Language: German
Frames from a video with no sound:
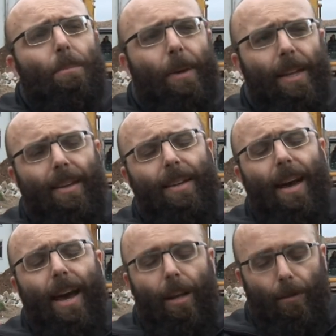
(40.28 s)
bietet
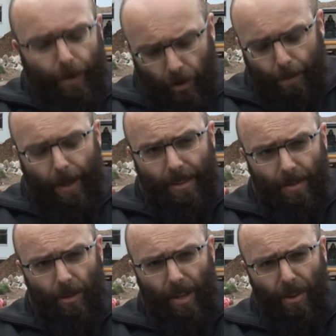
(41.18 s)
einen
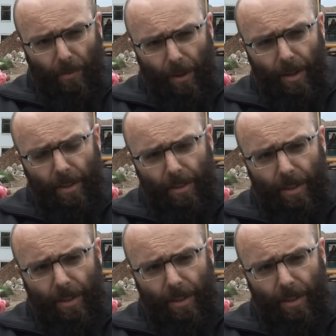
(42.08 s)
Fischpass, sodass wir